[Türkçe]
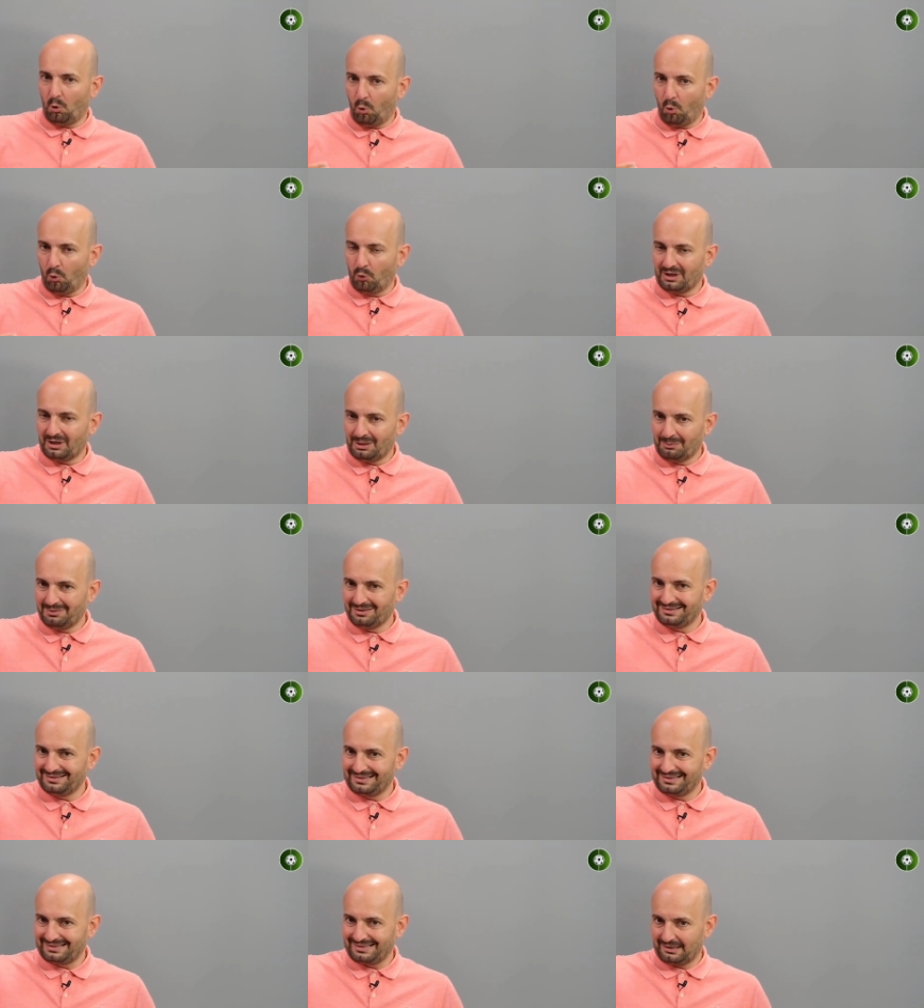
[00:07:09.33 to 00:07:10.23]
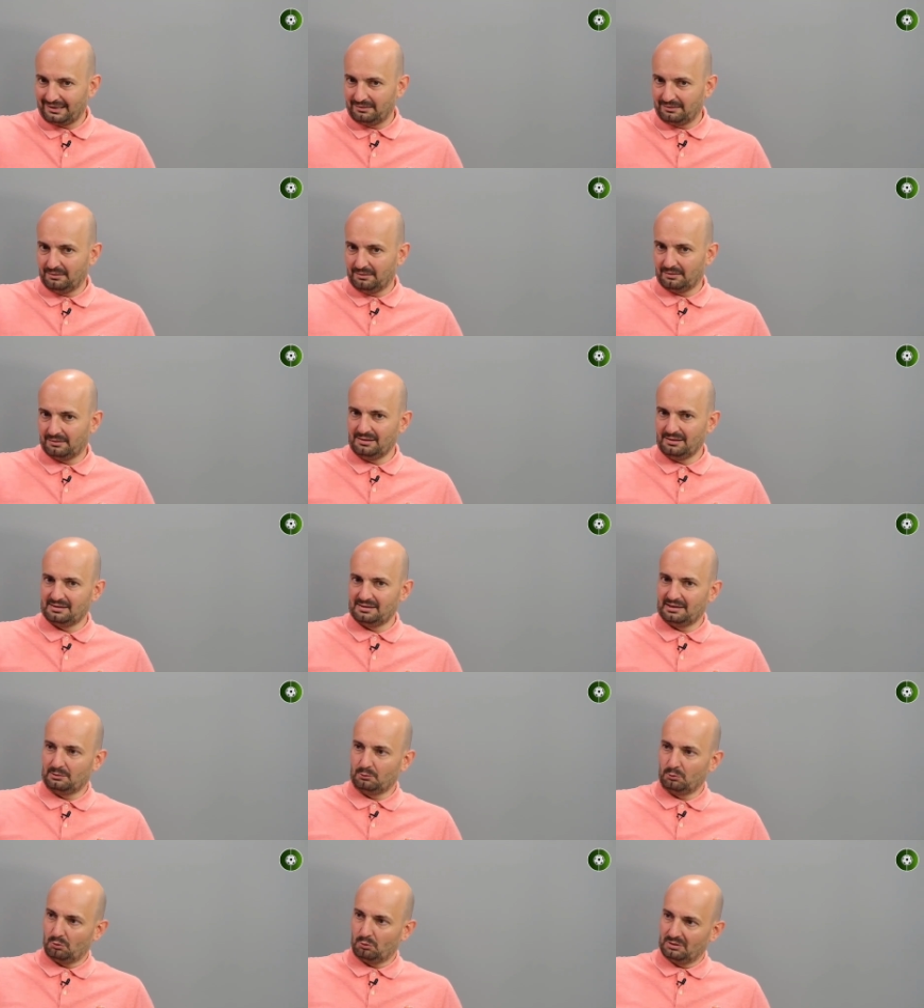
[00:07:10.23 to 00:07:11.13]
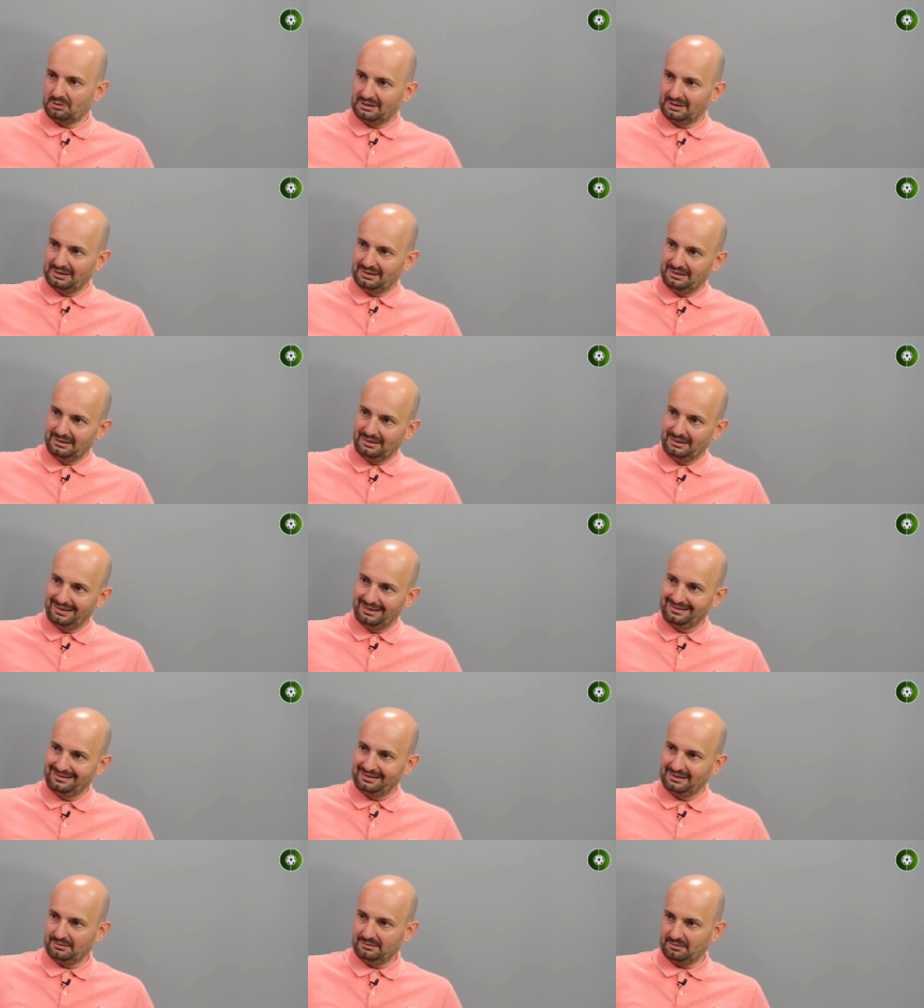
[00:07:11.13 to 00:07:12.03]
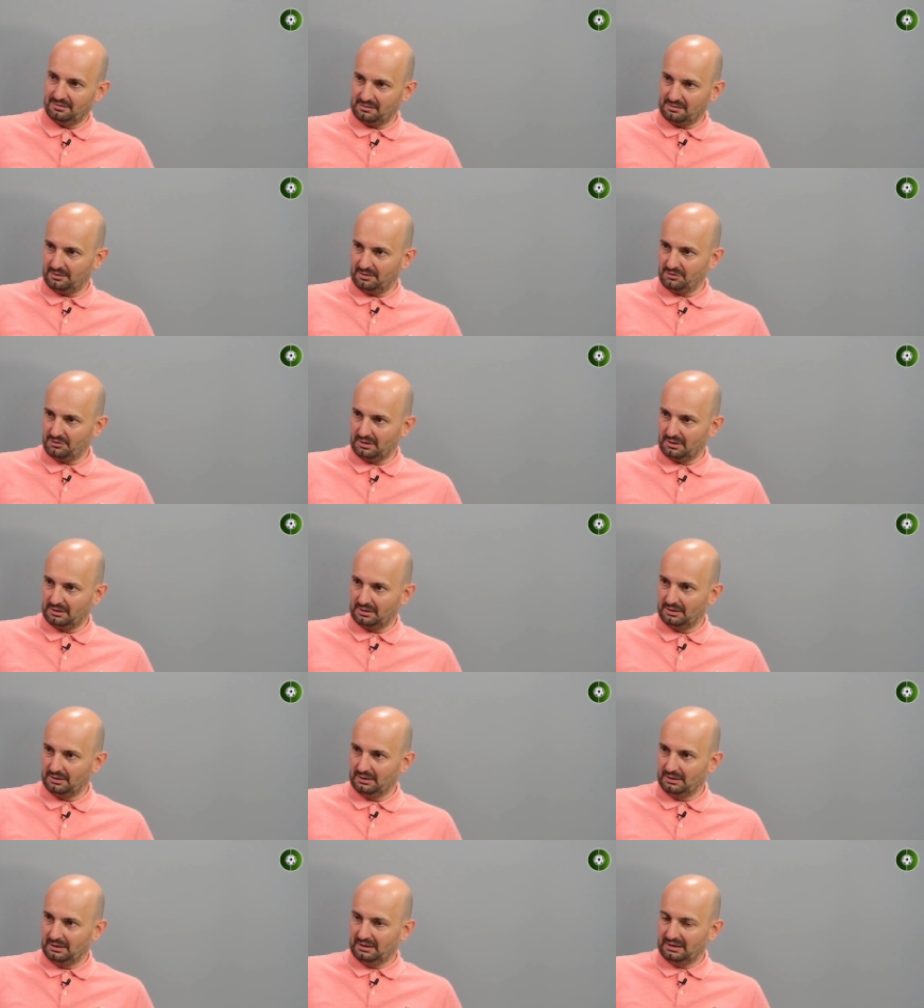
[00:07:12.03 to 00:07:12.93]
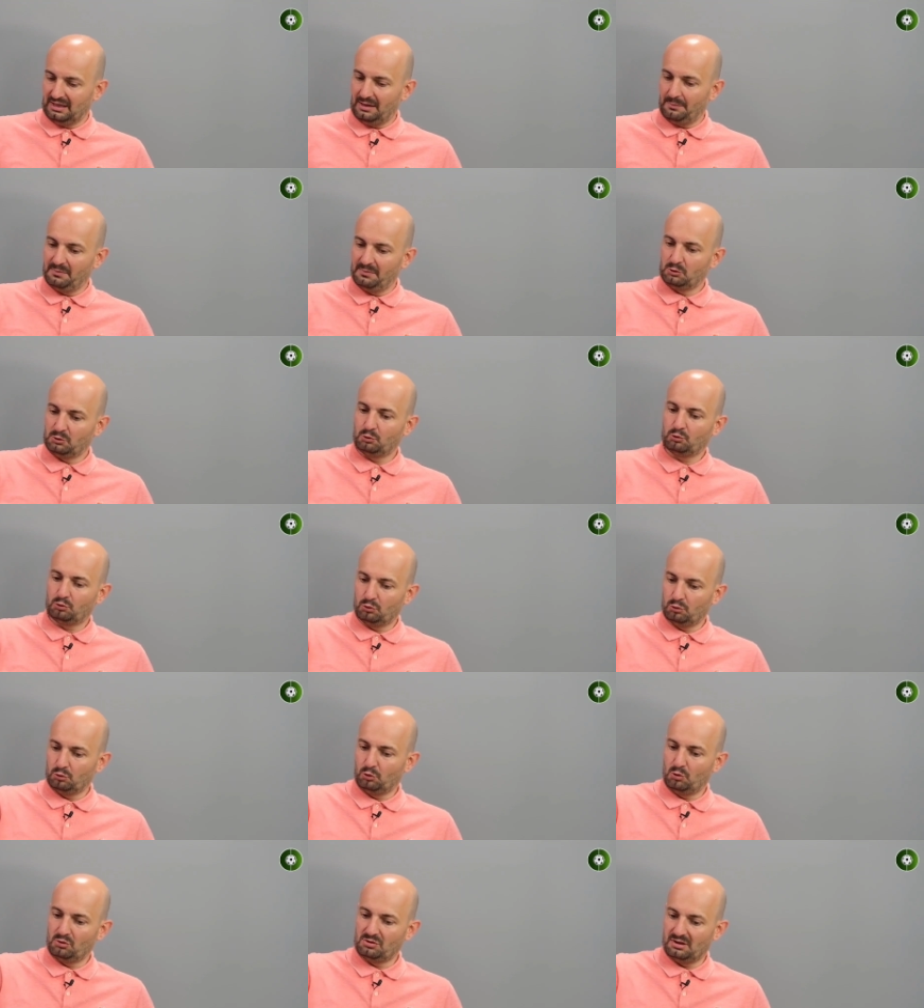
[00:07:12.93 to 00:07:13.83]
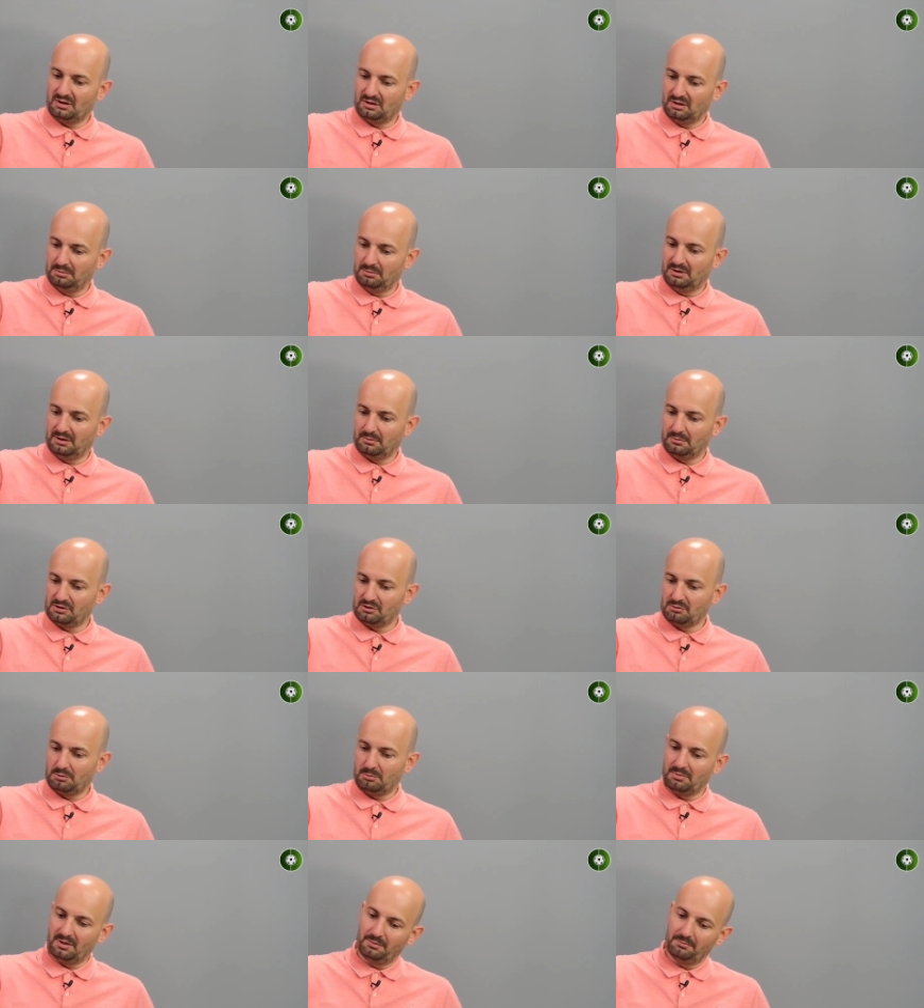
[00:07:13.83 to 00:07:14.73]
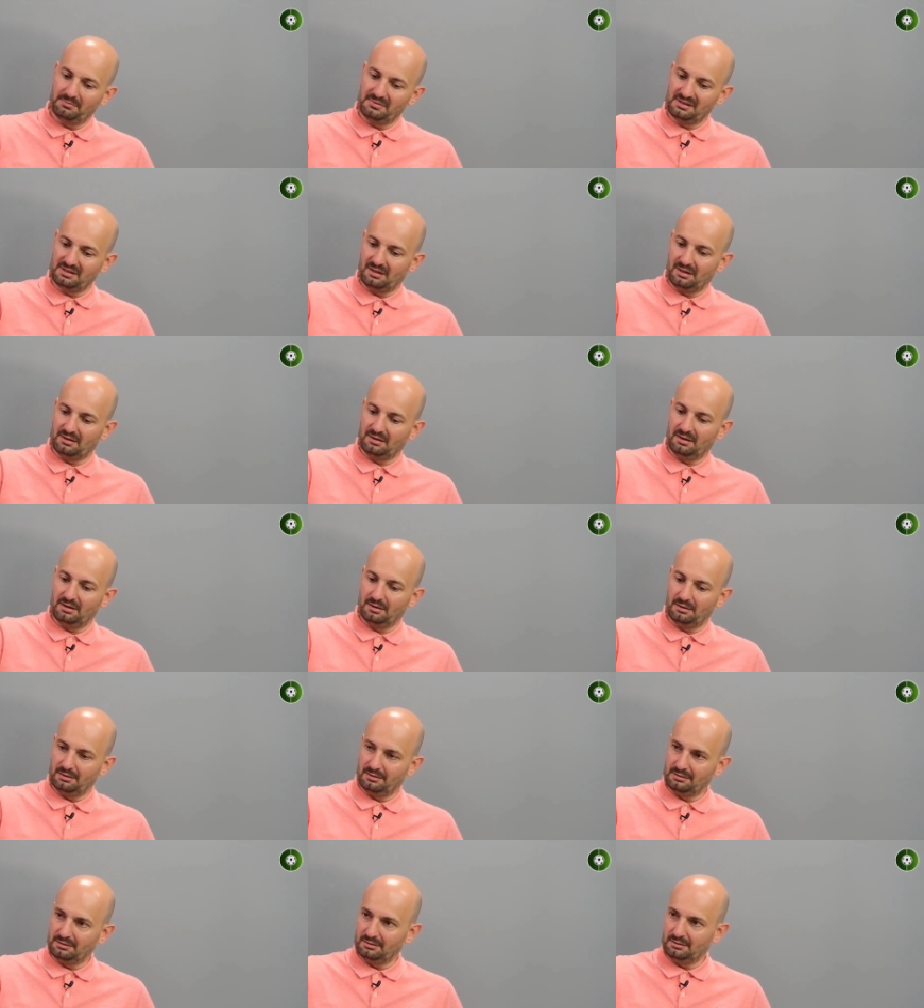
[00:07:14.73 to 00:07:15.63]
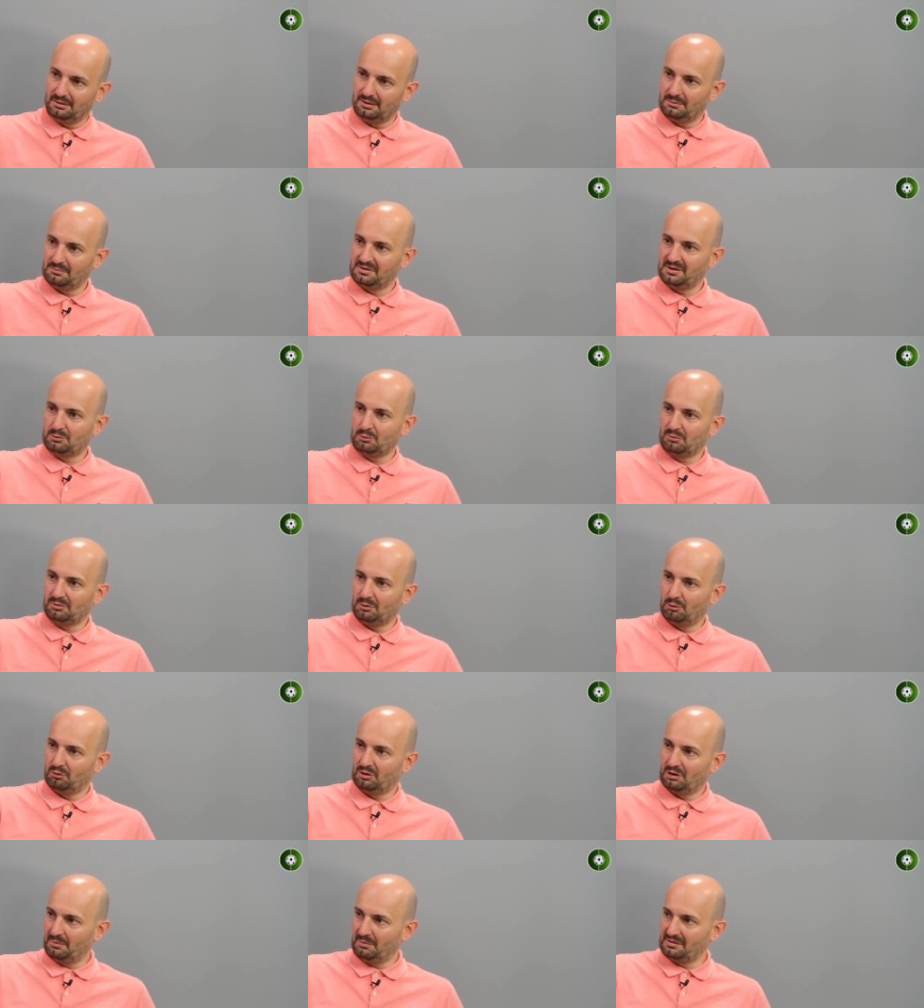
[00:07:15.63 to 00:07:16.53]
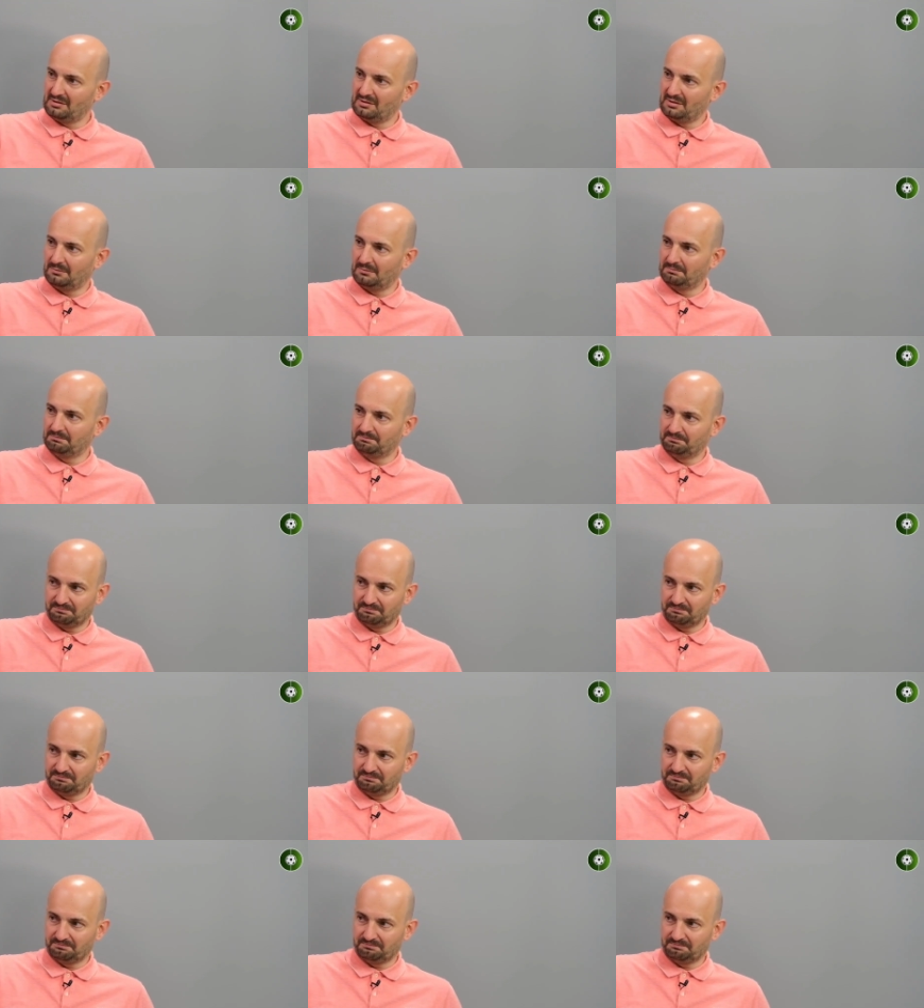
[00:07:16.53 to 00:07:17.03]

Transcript: Oynamadığın takdirde senin oradaki etkin de azalacak. Yani Mesut şunu göze alabilir mi acaba? Ben bir sene daha hani yarım sezonda oynamazsam